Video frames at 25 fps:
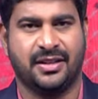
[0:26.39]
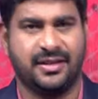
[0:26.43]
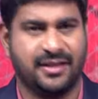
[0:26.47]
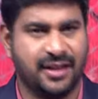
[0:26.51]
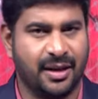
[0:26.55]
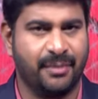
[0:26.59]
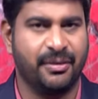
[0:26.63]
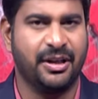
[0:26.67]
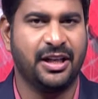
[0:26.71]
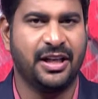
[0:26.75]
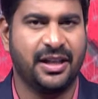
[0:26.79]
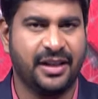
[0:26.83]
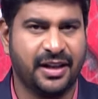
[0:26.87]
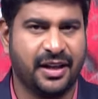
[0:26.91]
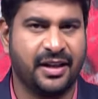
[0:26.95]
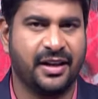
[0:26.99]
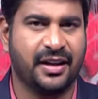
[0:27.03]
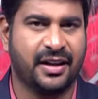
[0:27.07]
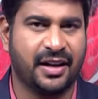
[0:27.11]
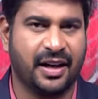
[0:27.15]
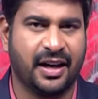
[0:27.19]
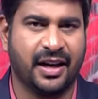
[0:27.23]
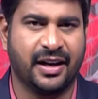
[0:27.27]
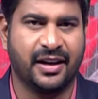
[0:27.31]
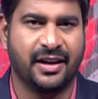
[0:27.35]
జమిలీ
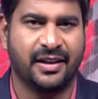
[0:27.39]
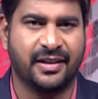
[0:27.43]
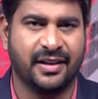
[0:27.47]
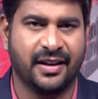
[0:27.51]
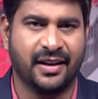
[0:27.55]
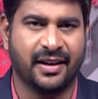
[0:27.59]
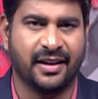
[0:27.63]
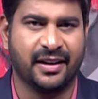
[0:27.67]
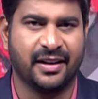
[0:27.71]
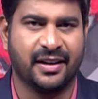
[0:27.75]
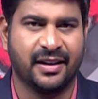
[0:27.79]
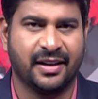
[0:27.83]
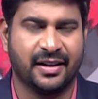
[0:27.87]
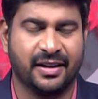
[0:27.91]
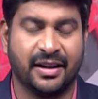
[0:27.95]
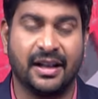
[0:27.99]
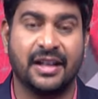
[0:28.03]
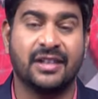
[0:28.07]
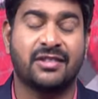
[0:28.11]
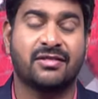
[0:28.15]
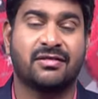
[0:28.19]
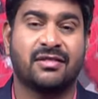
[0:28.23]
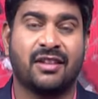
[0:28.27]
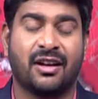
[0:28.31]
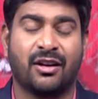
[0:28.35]
ఎన్నిక అనేది
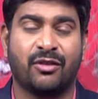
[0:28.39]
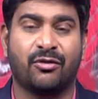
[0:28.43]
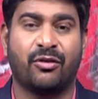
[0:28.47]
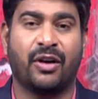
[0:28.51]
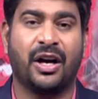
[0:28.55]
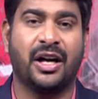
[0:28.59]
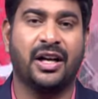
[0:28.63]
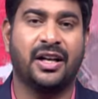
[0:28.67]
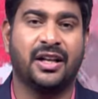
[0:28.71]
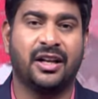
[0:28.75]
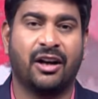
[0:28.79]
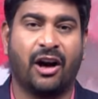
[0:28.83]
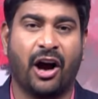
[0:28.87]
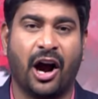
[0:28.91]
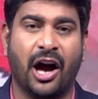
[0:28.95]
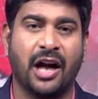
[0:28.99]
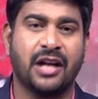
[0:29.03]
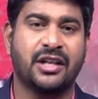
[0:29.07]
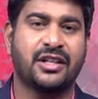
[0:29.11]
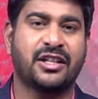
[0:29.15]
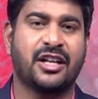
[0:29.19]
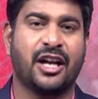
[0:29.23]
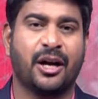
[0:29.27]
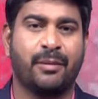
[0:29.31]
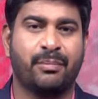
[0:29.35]
నేషనల్ వైడ్
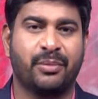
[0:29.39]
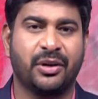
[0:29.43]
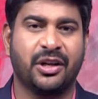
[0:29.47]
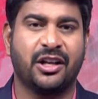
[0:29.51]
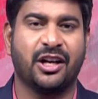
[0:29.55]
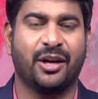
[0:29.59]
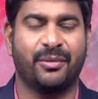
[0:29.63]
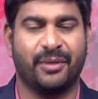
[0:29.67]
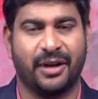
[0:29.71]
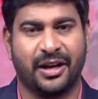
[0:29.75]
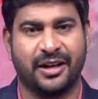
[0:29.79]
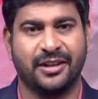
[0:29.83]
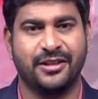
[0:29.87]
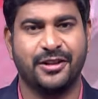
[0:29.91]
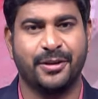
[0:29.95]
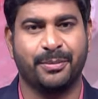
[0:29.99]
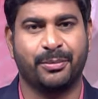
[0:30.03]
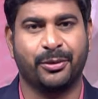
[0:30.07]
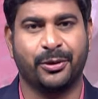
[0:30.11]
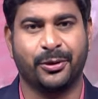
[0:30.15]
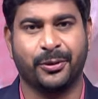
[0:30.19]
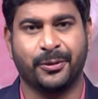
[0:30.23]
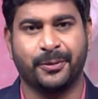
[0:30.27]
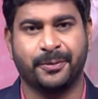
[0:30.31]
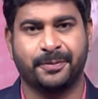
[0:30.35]
హాట్ టాపిక్గా మారింది
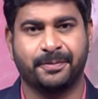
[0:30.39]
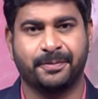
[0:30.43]
ఇప్పుడు